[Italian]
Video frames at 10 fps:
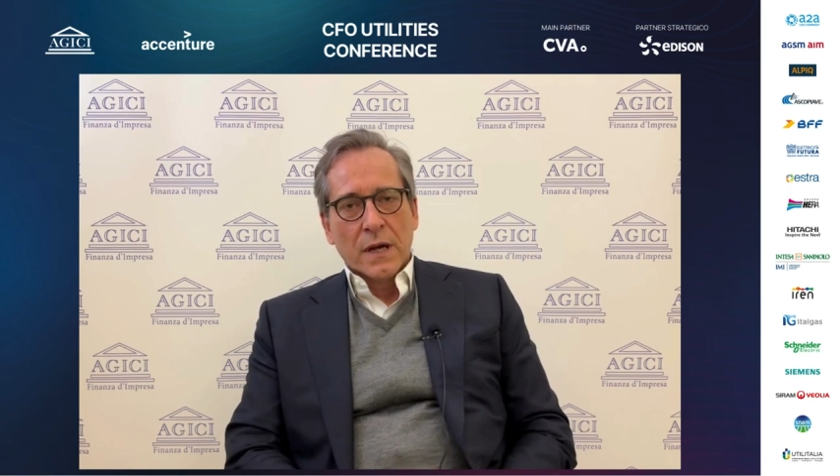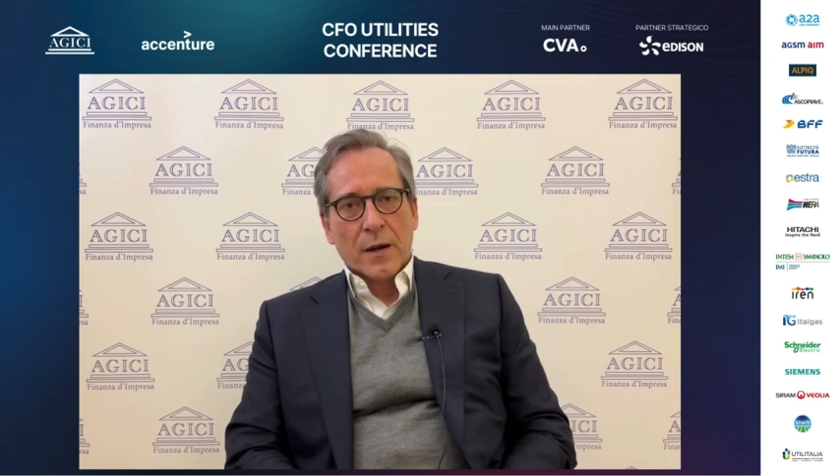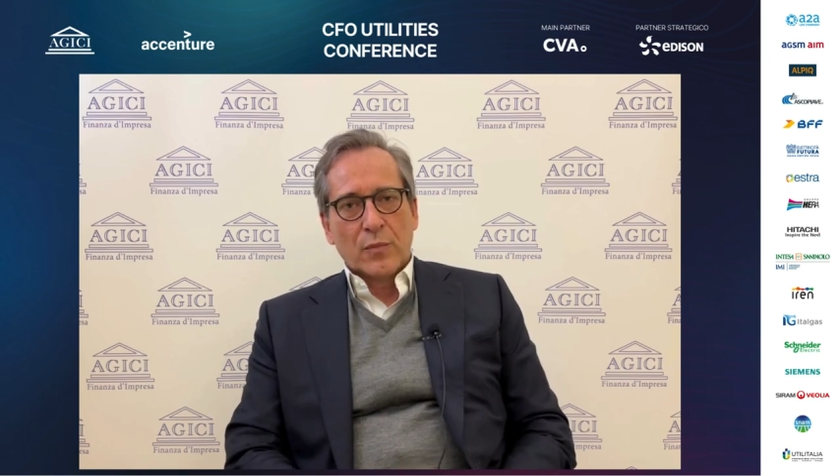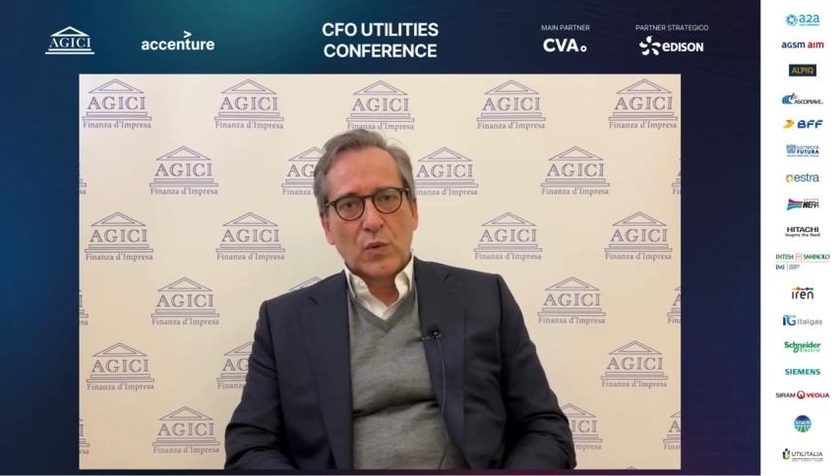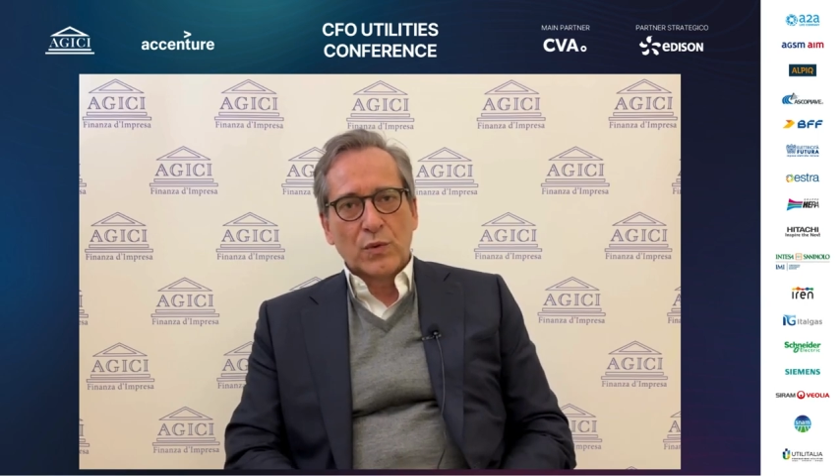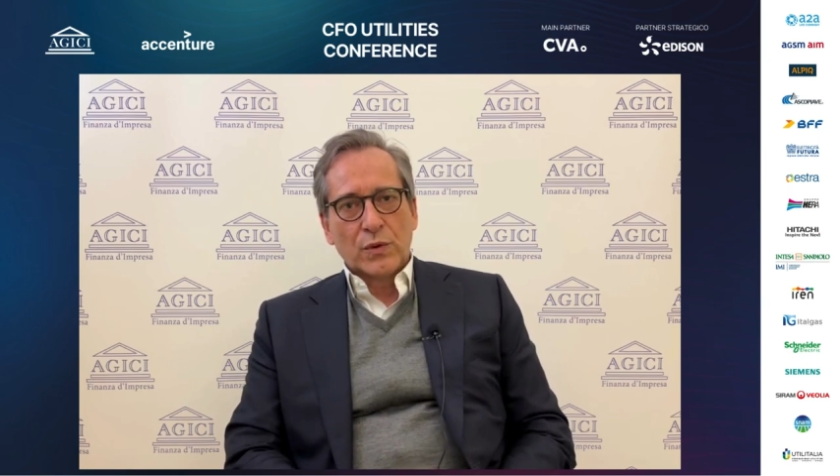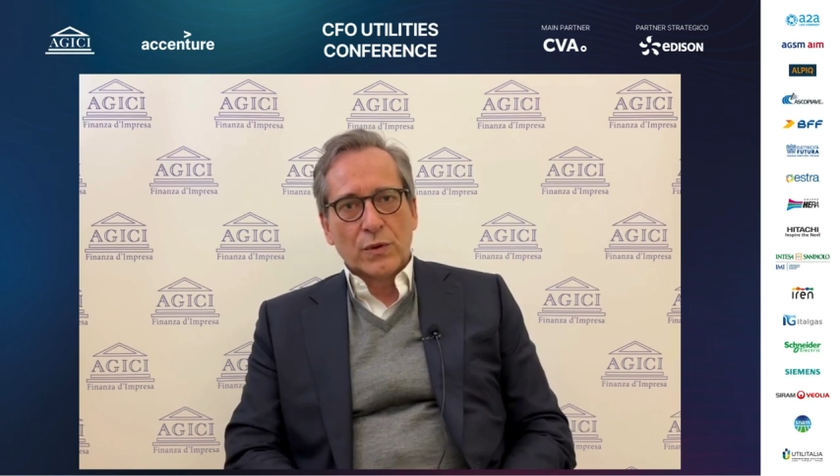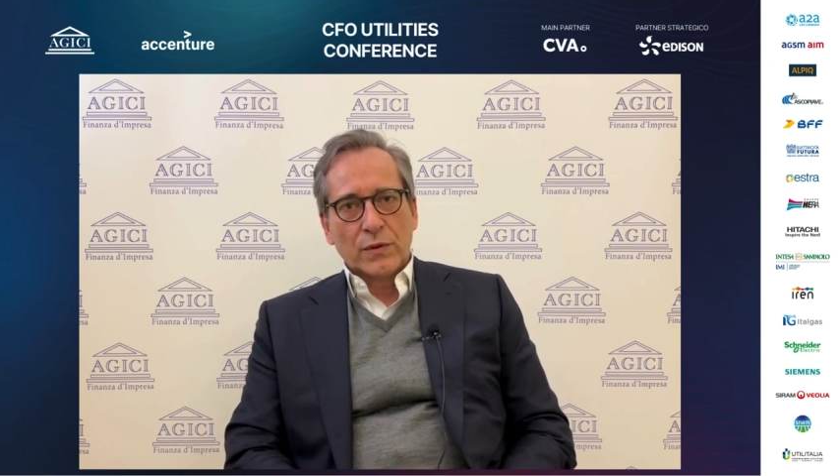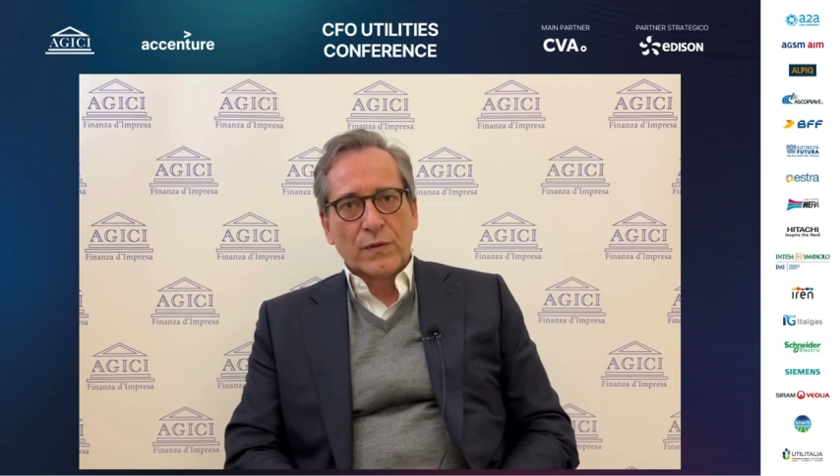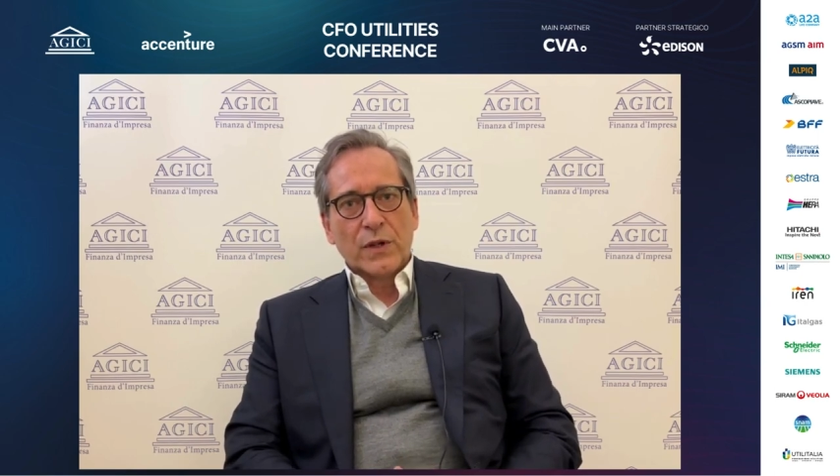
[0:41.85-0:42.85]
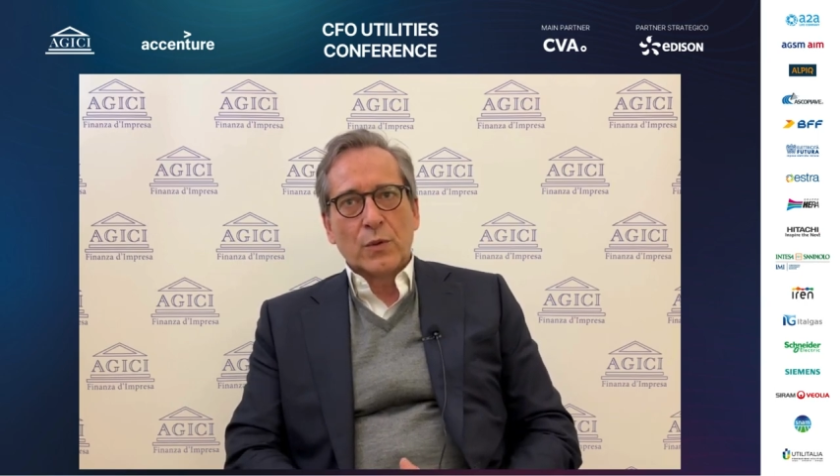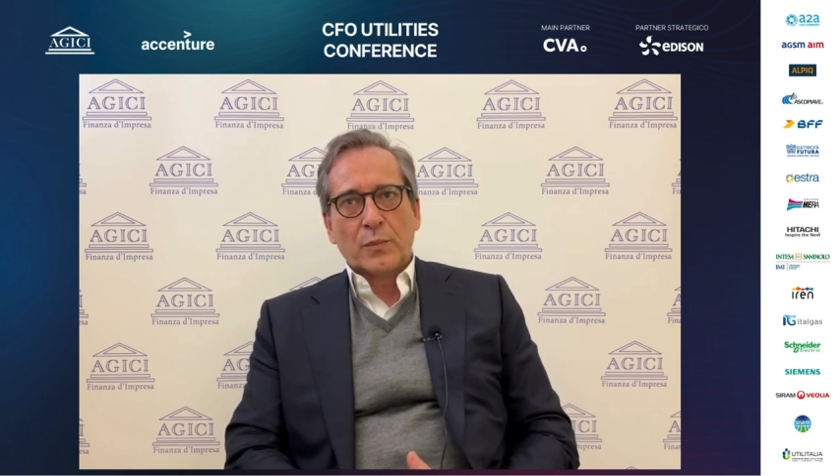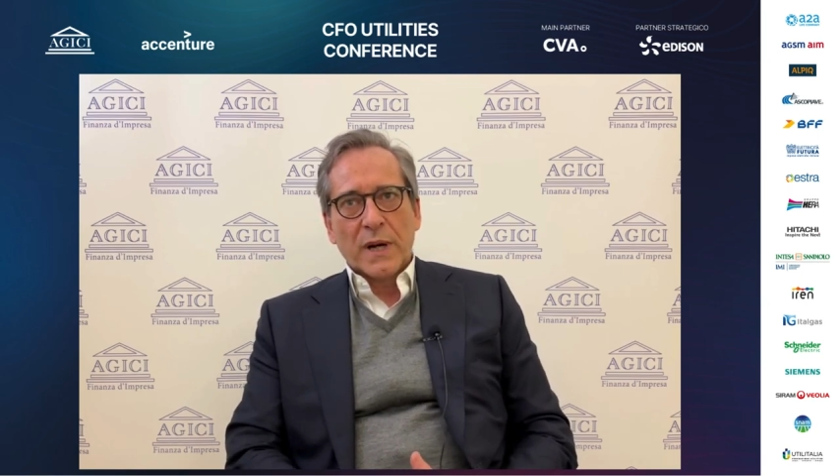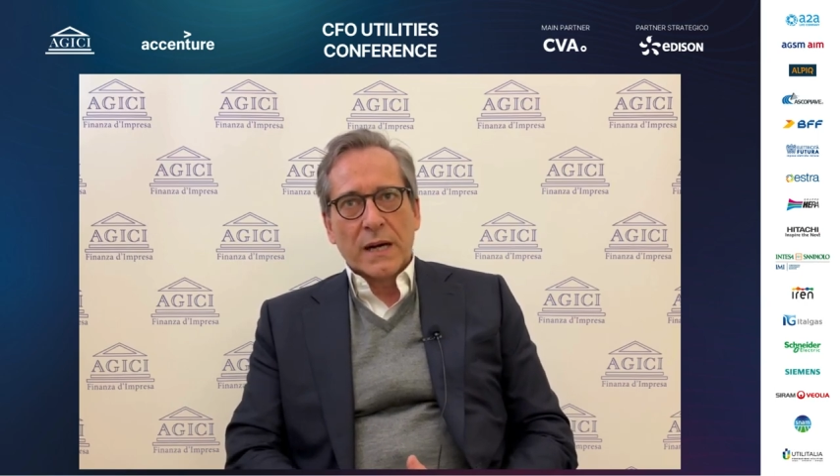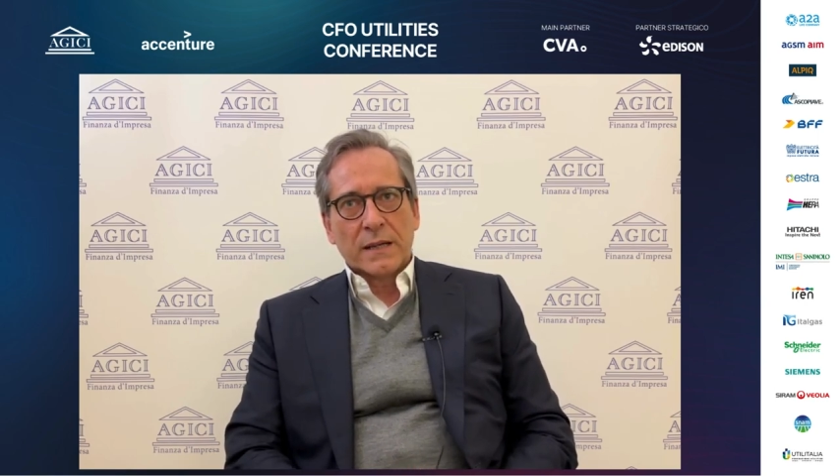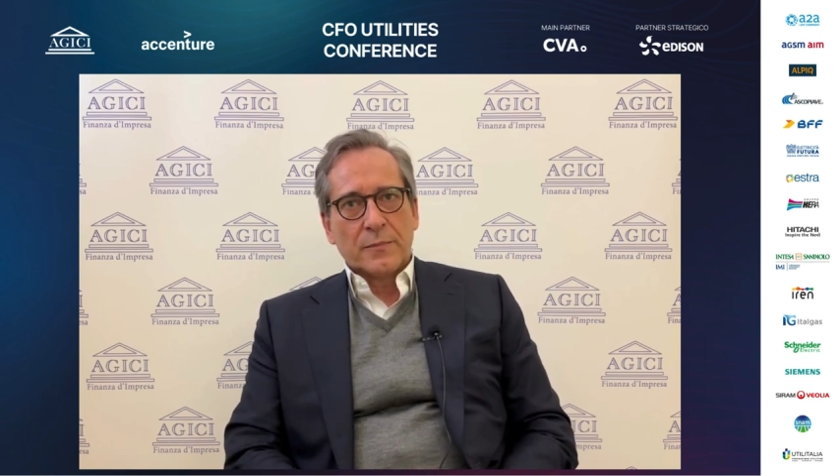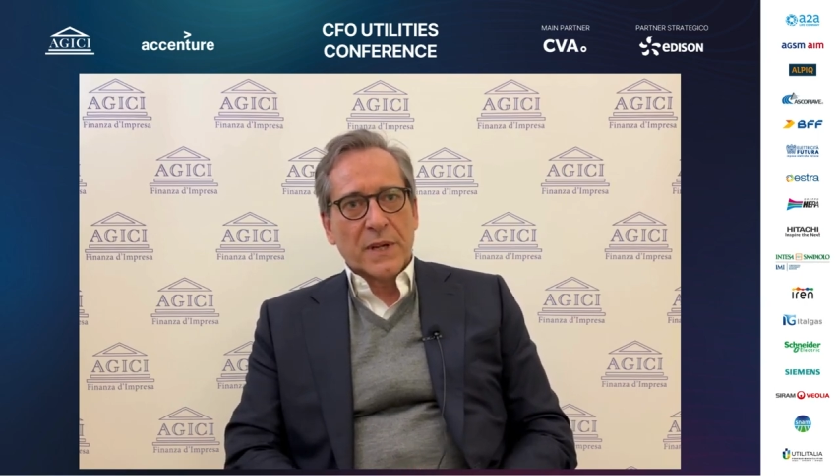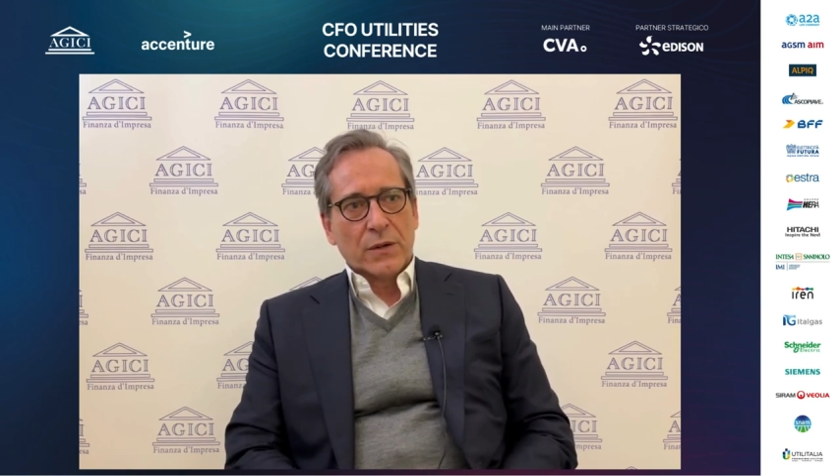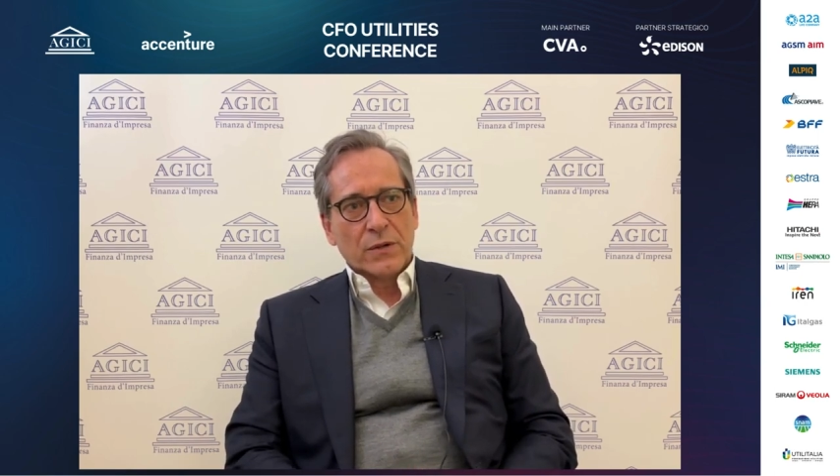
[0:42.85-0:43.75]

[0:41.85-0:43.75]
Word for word: appunto sviluppare il piano